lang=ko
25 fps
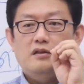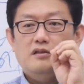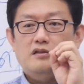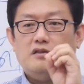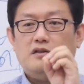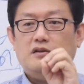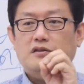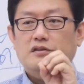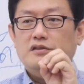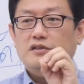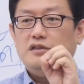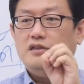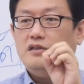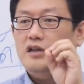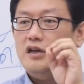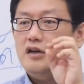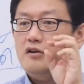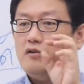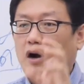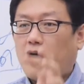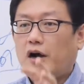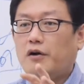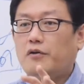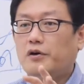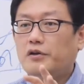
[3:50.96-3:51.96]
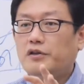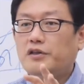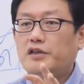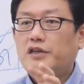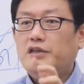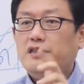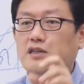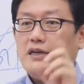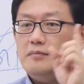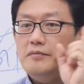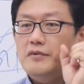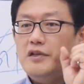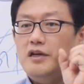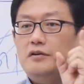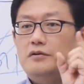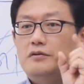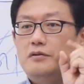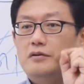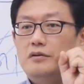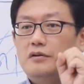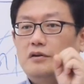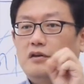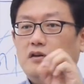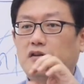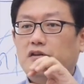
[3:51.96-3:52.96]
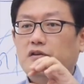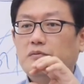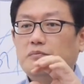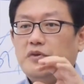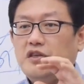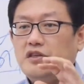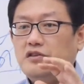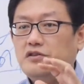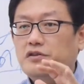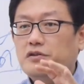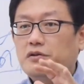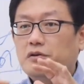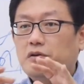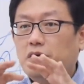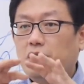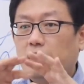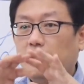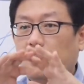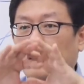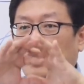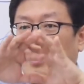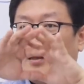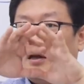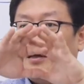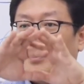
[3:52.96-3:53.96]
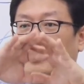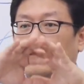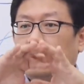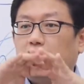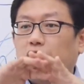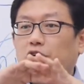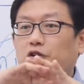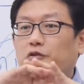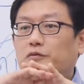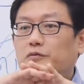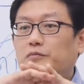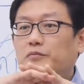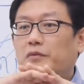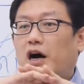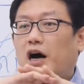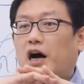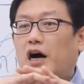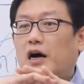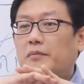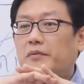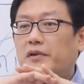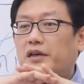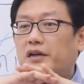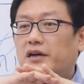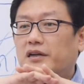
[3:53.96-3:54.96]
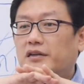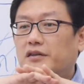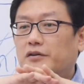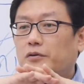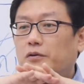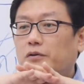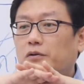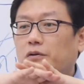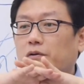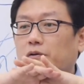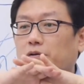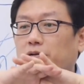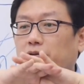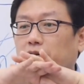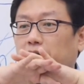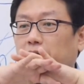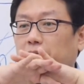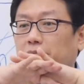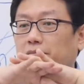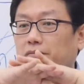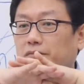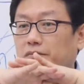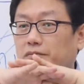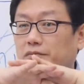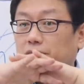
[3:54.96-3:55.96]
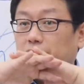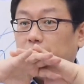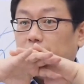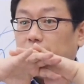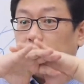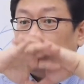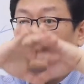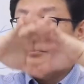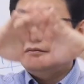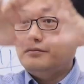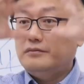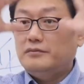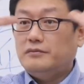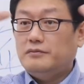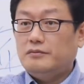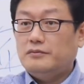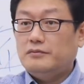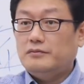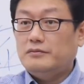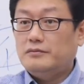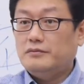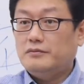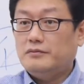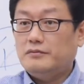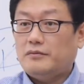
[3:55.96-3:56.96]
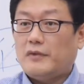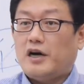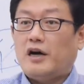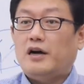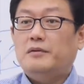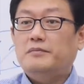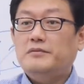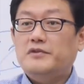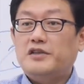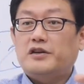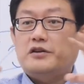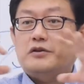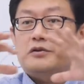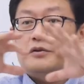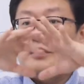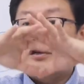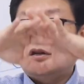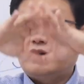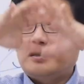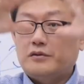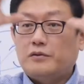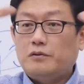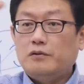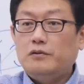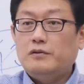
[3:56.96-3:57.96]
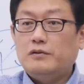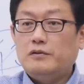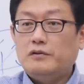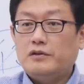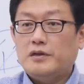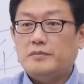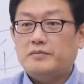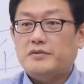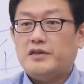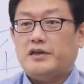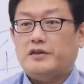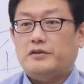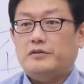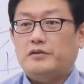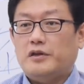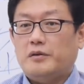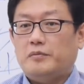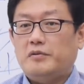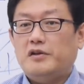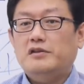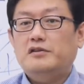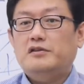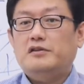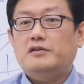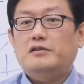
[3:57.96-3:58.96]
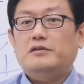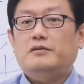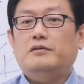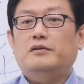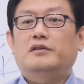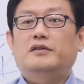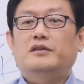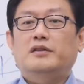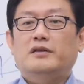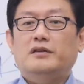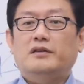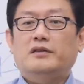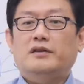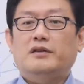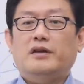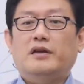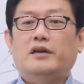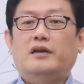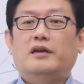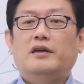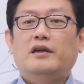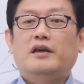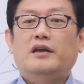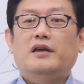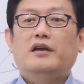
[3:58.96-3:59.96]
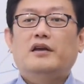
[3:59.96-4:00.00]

정신의 광원이 참나고 그 빛으로 여러분 마음이라는 홀로그램, 마음작용이라는 홀로그램 작용이 펼쳐지고 있다는 게